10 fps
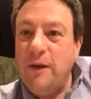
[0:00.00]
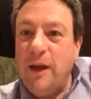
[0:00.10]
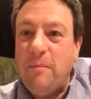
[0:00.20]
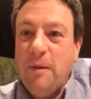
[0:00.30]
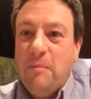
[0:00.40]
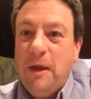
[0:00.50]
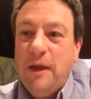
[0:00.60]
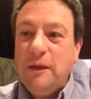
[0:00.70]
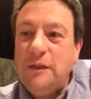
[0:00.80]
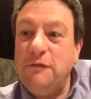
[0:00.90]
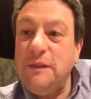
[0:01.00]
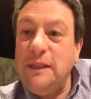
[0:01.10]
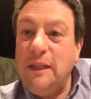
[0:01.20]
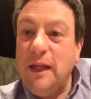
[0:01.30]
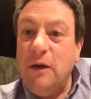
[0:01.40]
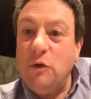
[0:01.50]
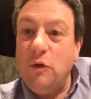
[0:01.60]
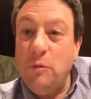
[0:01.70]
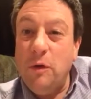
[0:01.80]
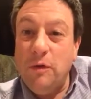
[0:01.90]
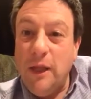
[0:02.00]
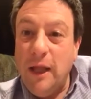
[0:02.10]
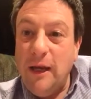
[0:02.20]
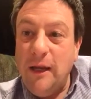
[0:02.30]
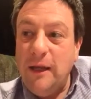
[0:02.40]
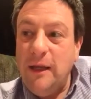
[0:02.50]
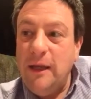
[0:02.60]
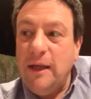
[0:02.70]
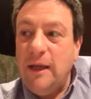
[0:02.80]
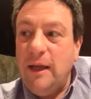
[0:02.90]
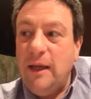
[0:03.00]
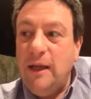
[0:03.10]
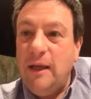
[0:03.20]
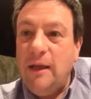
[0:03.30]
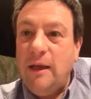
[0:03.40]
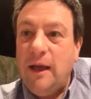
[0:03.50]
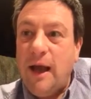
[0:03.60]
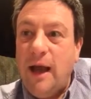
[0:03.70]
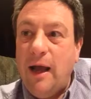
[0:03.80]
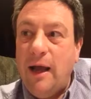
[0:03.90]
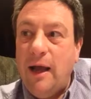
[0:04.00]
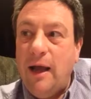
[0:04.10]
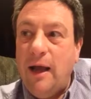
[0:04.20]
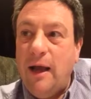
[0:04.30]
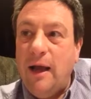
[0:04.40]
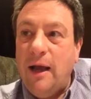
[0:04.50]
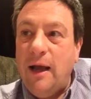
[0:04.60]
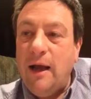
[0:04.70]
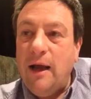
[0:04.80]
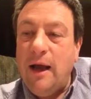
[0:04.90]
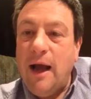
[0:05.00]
a bebê, de visitar o túmulo dele em uh,